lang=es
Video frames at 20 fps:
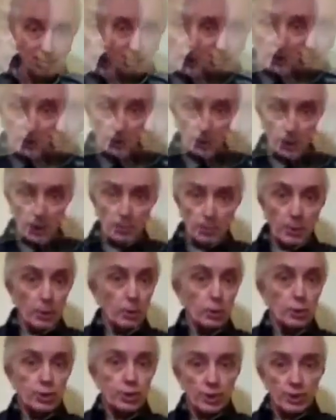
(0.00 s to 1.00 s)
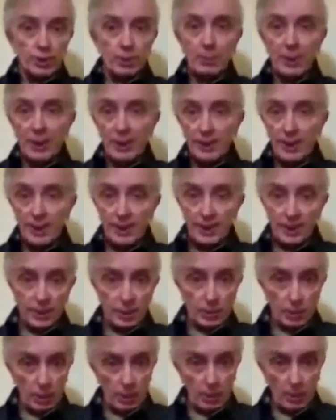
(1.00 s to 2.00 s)
Cuando la producción de
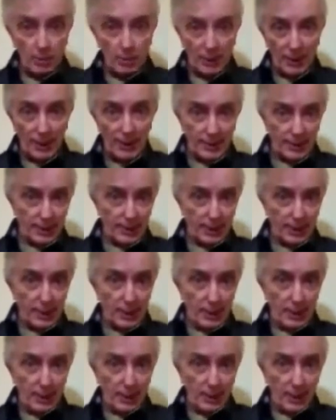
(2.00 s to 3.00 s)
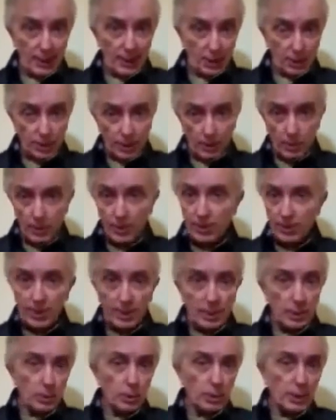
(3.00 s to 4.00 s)
melanina se vuelve más lenta a
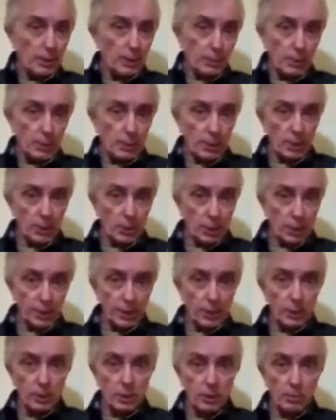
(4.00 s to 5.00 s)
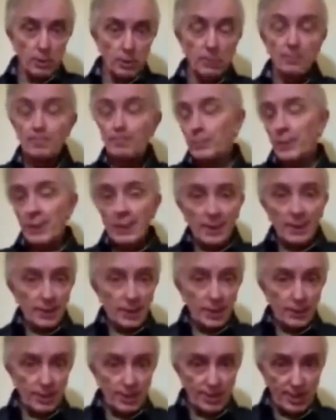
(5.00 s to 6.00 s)
consecuencia de algún cambio biológico como
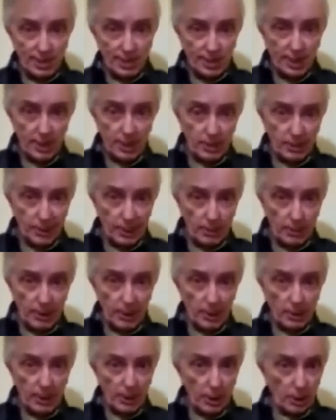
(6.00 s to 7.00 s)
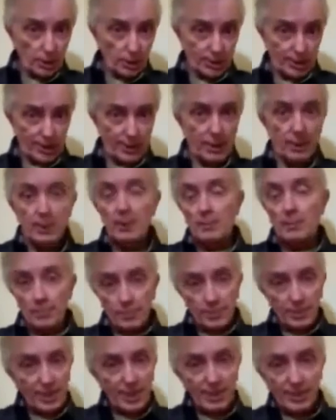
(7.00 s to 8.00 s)
deficiencia de vitamina B12,
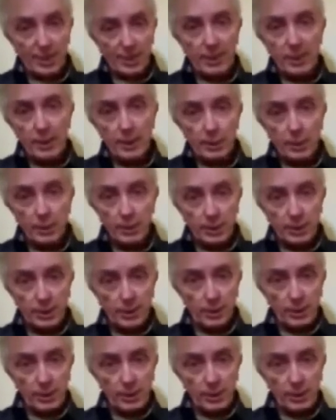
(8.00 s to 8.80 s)
desequilibrio